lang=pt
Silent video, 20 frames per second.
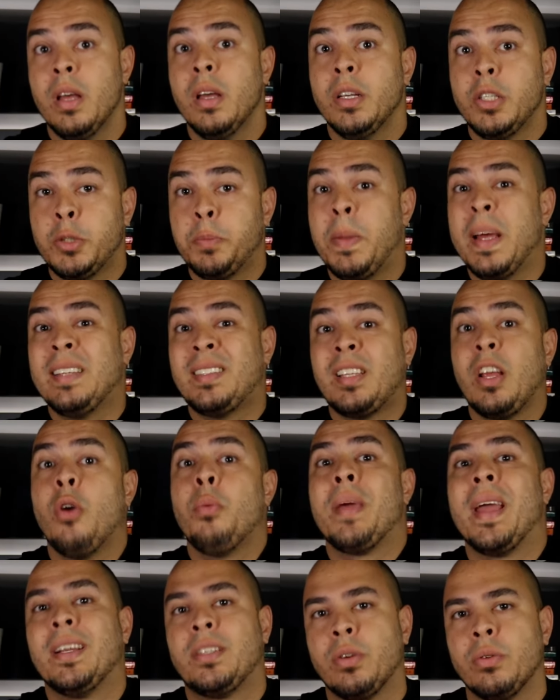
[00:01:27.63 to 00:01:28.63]

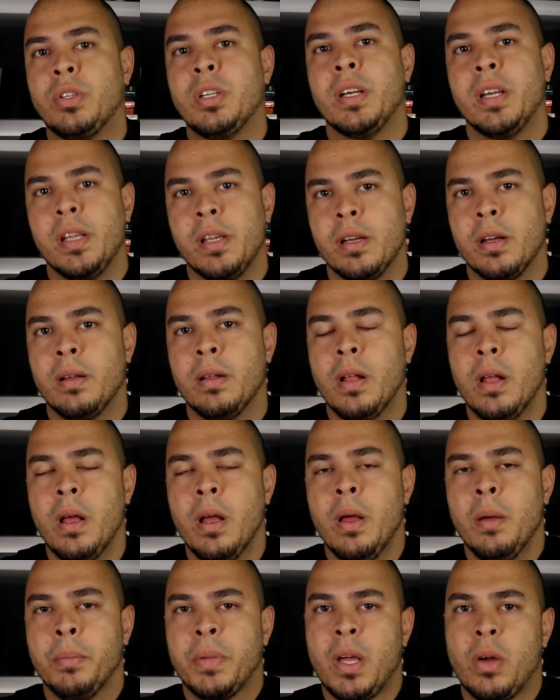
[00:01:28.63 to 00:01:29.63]
especialmente eu diria
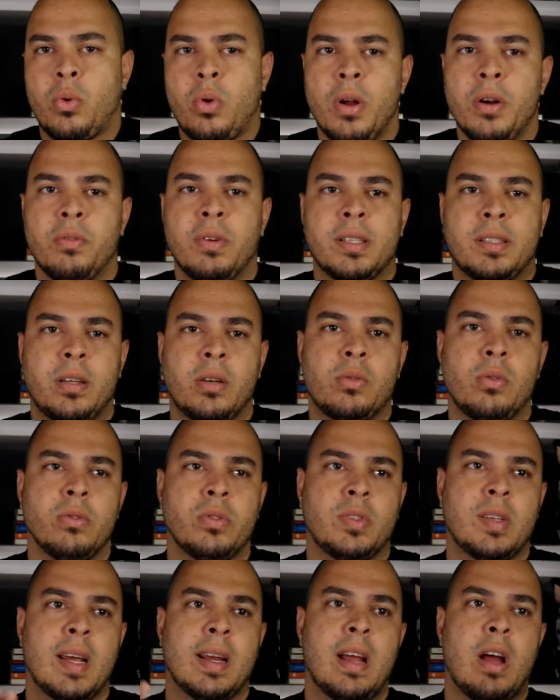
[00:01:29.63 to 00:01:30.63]
porque quando você
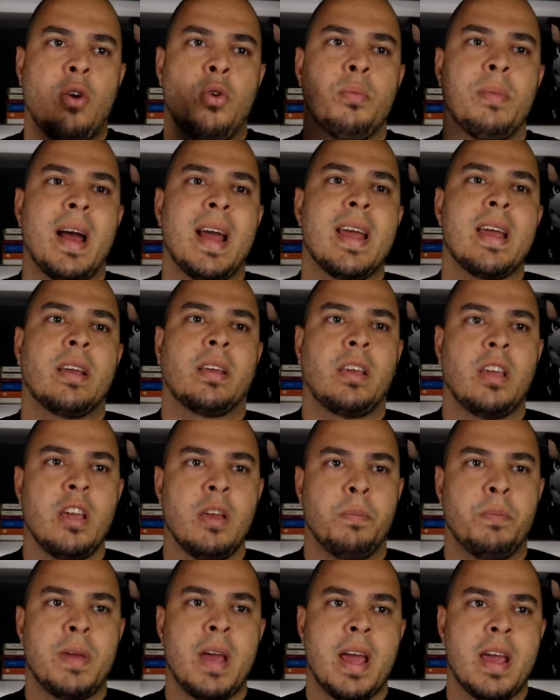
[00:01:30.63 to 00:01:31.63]
consegue arrumar a equipe,